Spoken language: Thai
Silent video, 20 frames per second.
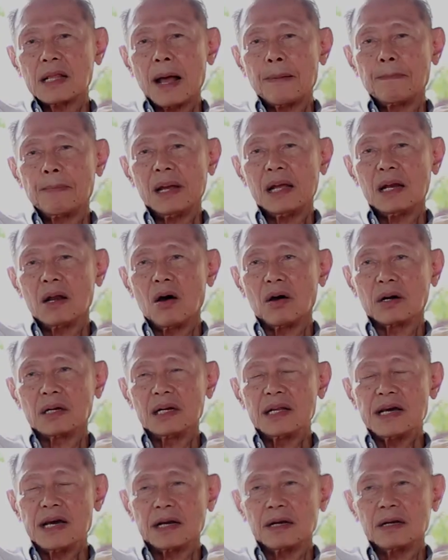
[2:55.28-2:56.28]
ทำให้หลอด
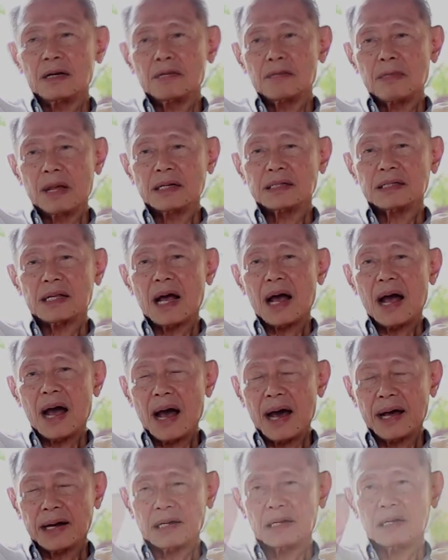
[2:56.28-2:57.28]
เลือดมันสะ
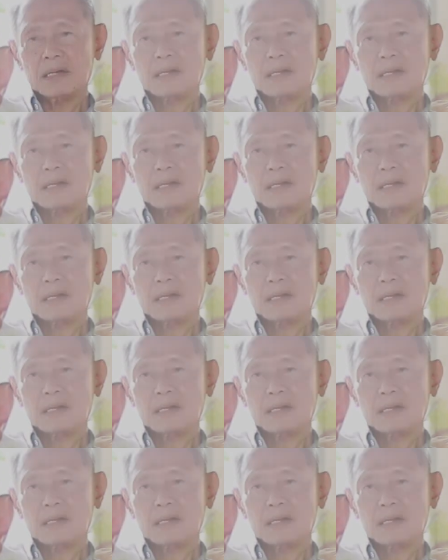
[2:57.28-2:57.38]
อาด